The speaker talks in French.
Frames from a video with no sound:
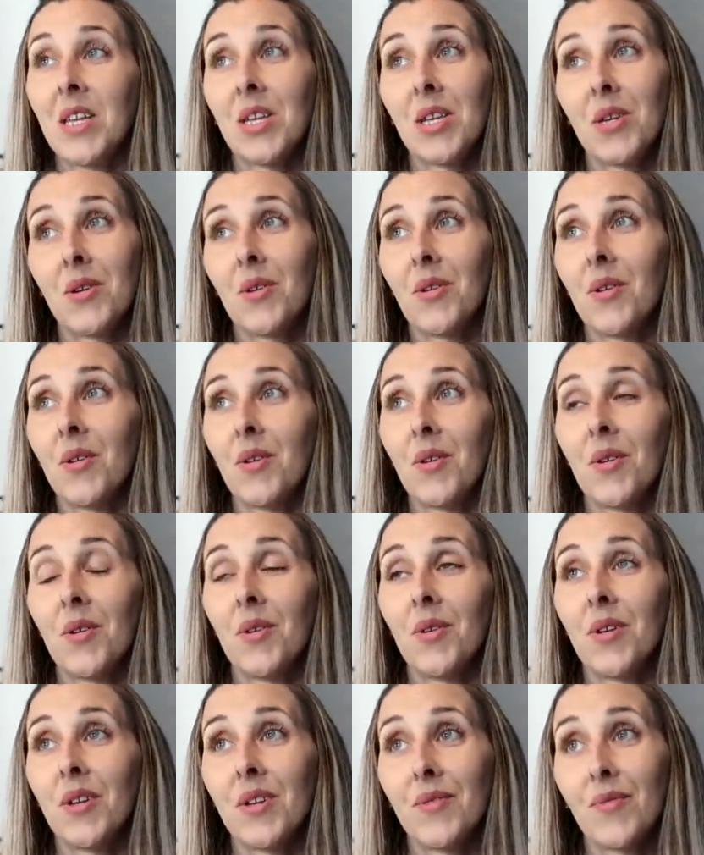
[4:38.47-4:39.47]

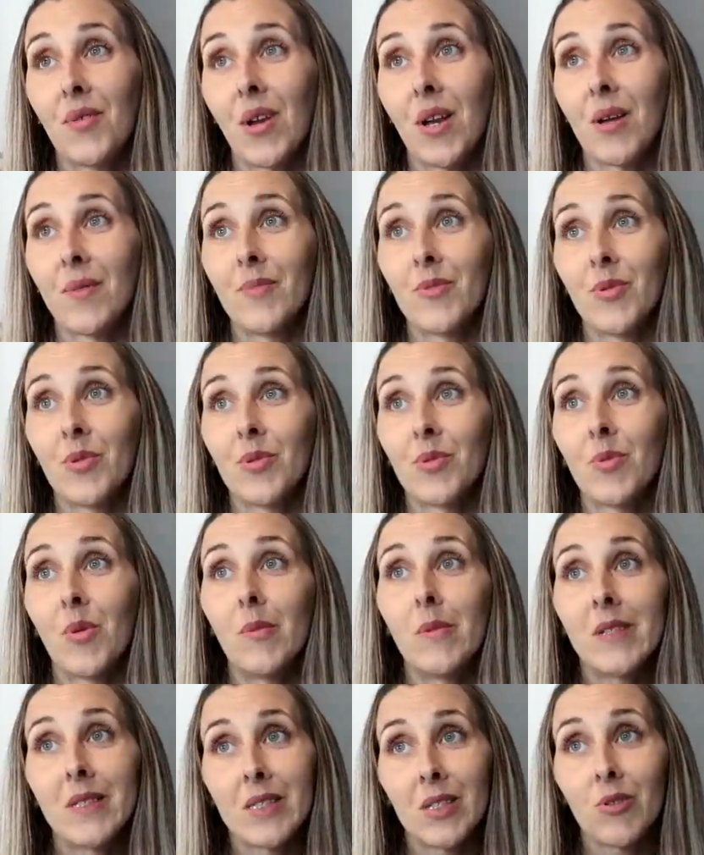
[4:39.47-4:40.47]
Euh, et voilà, donc
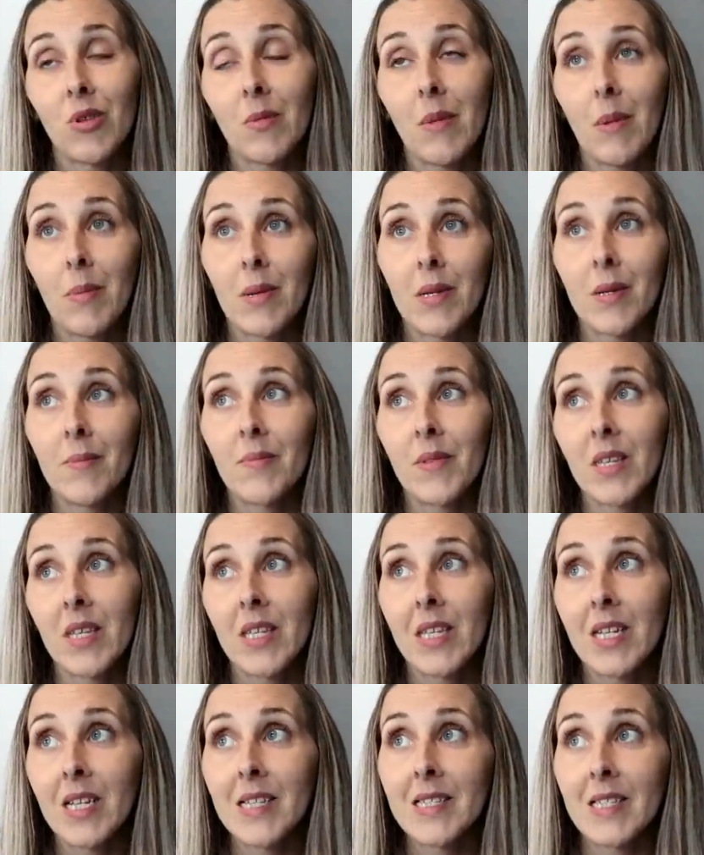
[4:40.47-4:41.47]
mon médecin doit m'appeler dès
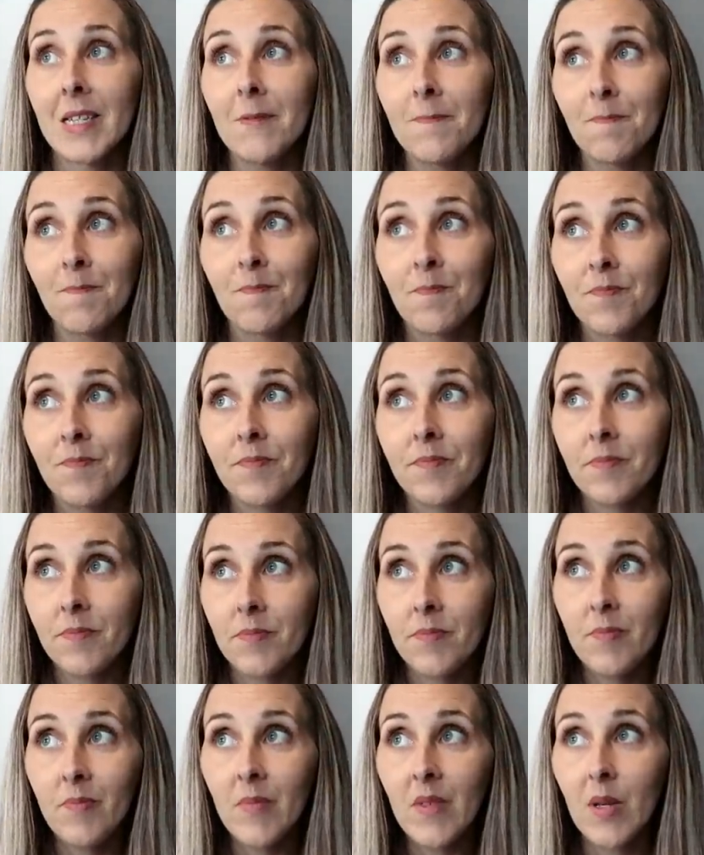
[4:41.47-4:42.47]
qu'il les a
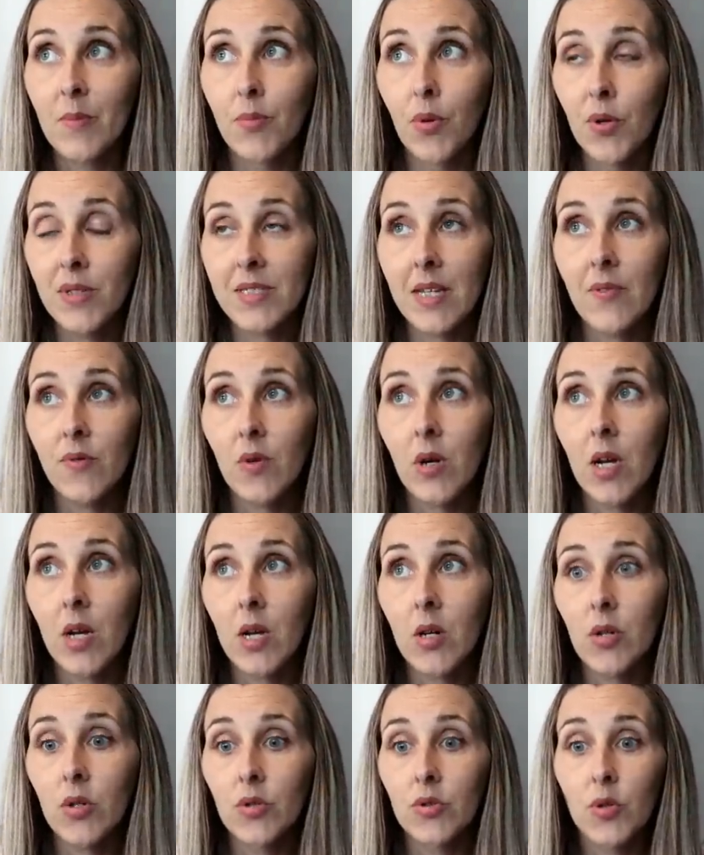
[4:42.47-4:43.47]
pour
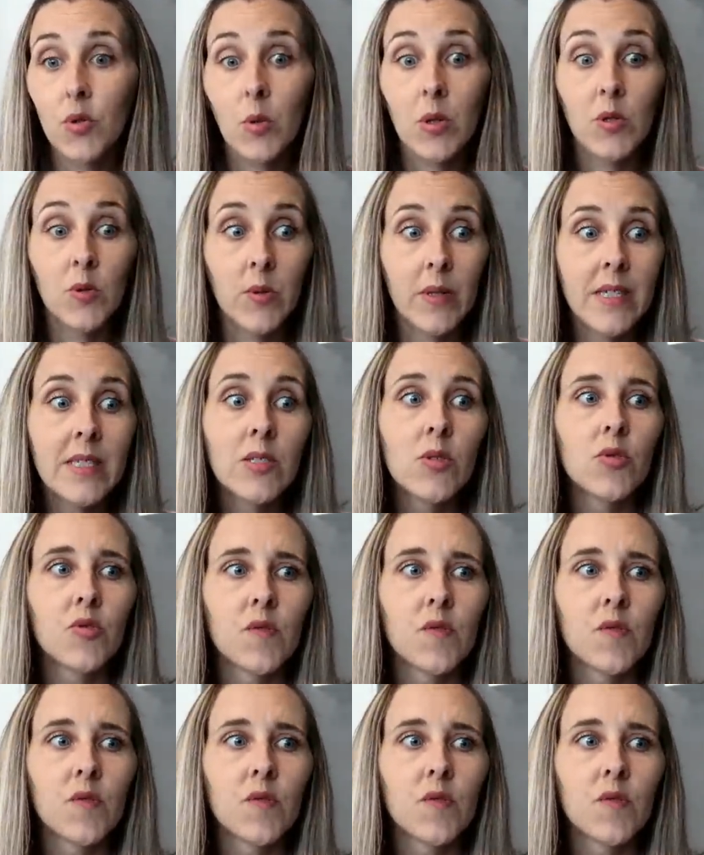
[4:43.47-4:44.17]
savoir euh, de quoi dont est.